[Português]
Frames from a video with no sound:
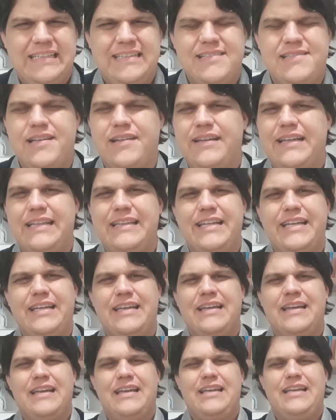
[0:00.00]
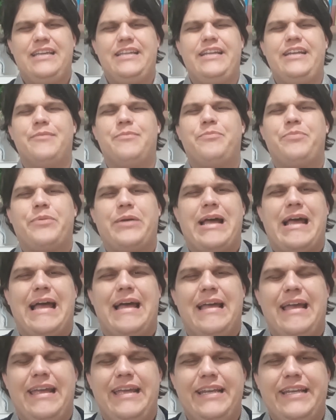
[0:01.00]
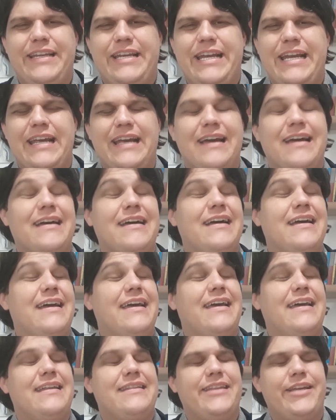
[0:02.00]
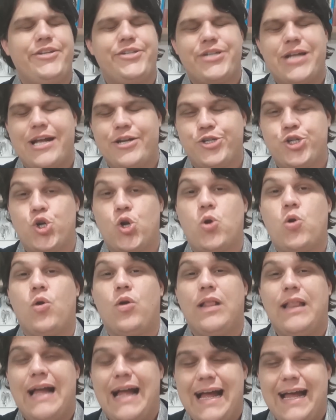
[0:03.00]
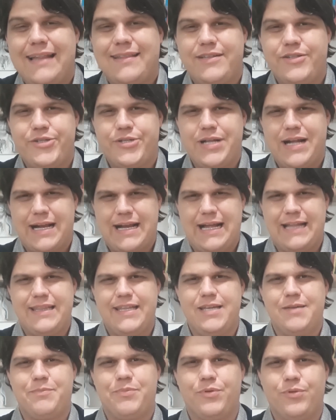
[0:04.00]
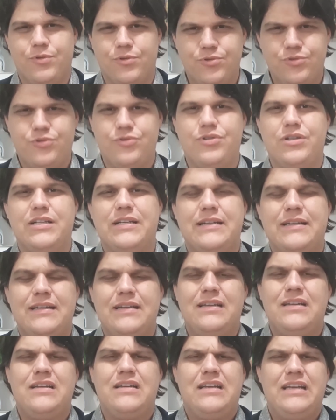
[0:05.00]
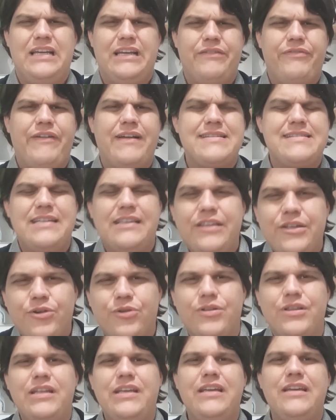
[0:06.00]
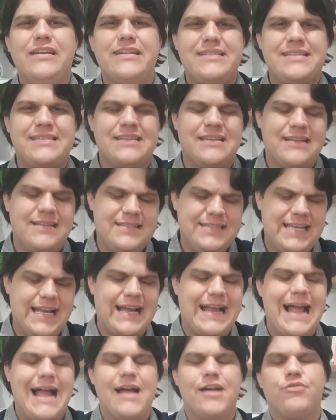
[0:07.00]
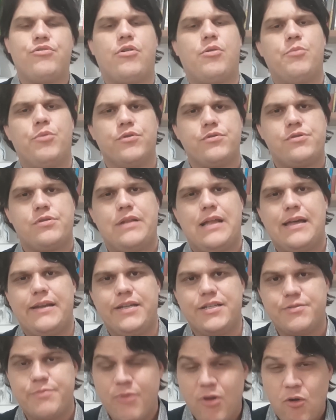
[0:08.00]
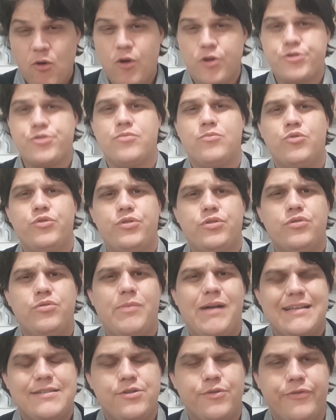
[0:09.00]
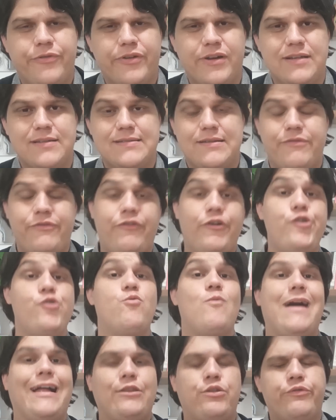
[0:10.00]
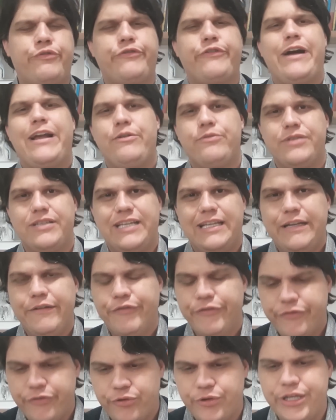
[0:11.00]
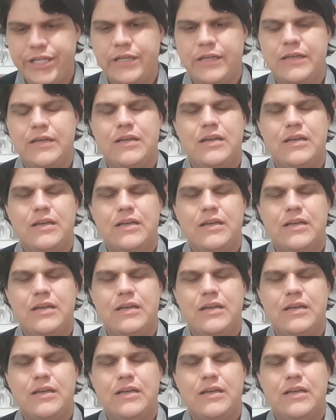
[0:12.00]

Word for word: dizendo que de, iria, pra, iria é, deixar chocolates na cadeia para o Lula, é, fazendo ironias, se agarrando ao bolsonarismo. Eu gosto muito do Márcio França. Foi um ato falho dele? Foi.